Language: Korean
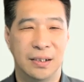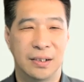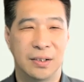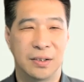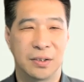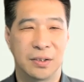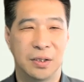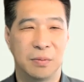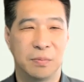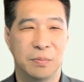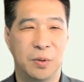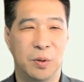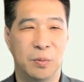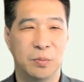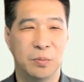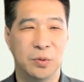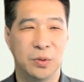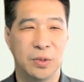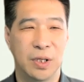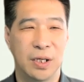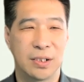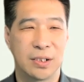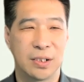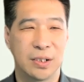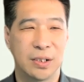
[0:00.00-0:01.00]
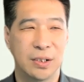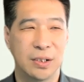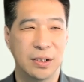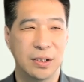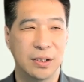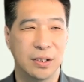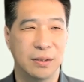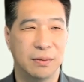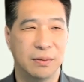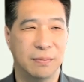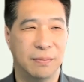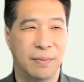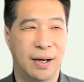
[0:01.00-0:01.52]
성경 본문에서
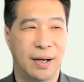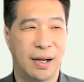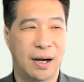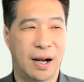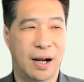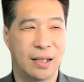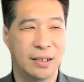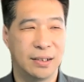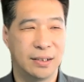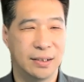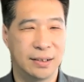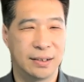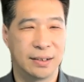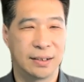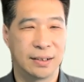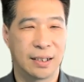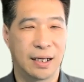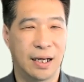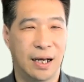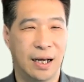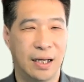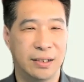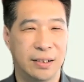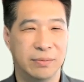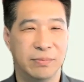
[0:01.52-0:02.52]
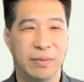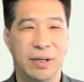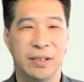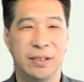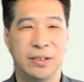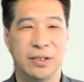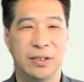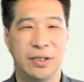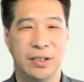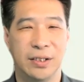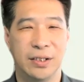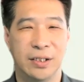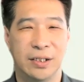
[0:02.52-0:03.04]
말하는 가늠한
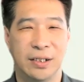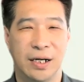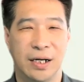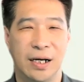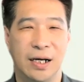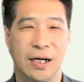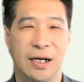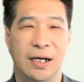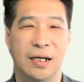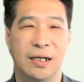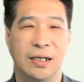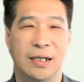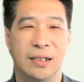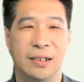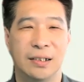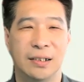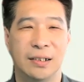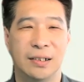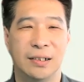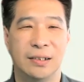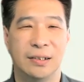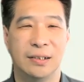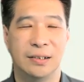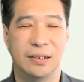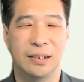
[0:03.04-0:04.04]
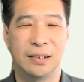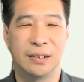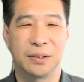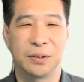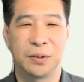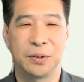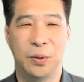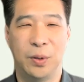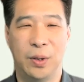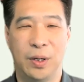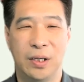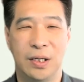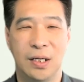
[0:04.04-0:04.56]
여인들아 이제
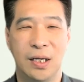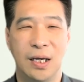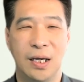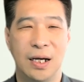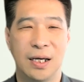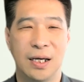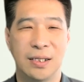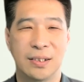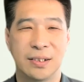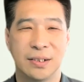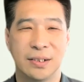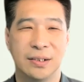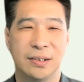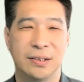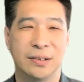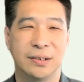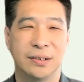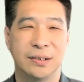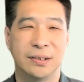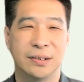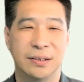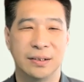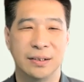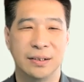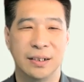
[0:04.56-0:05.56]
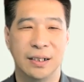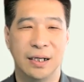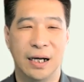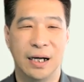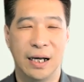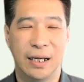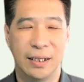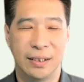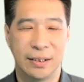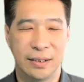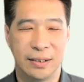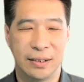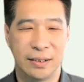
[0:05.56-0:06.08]
교회를 향해서
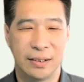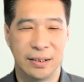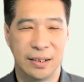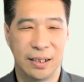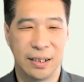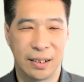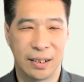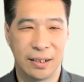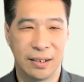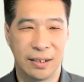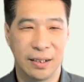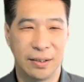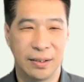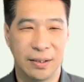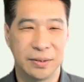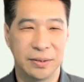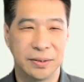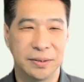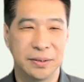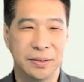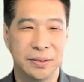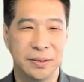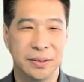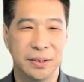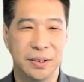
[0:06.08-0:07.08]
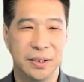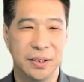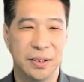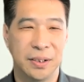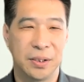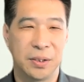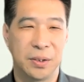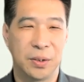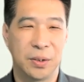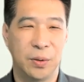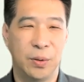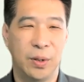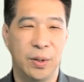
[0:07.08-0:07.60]
한얘기인데요
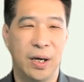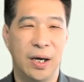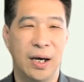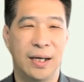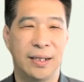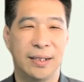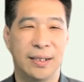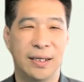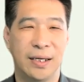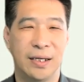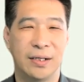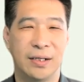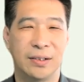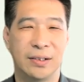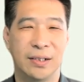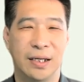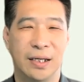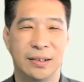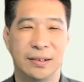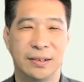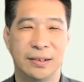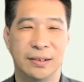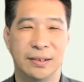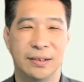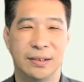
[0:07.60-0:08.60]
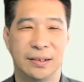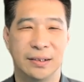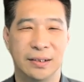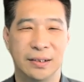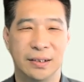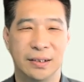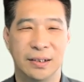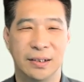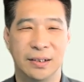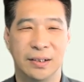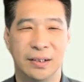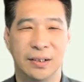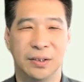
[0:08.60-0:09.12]
교회 안에 일어나는
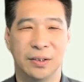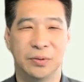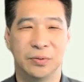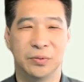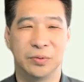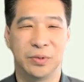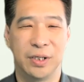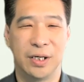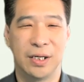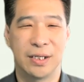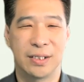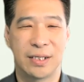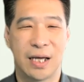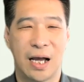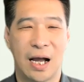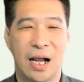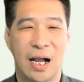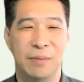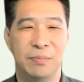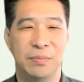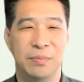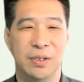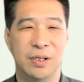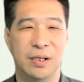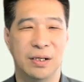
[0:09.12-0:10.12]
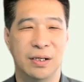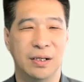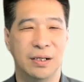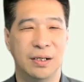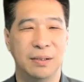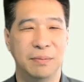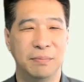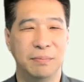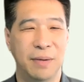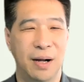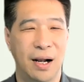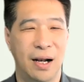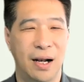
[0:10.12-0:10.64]
어, 우리의 삶을
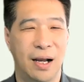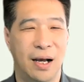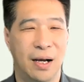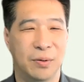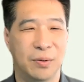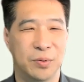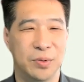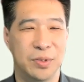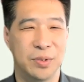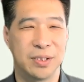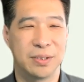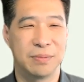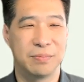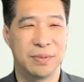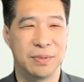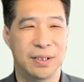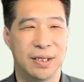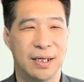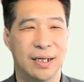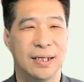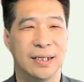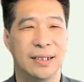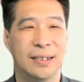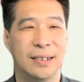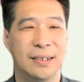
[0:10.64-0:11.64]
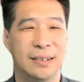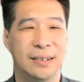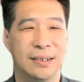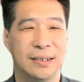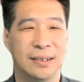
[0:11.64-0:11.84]
말하고 있습니다.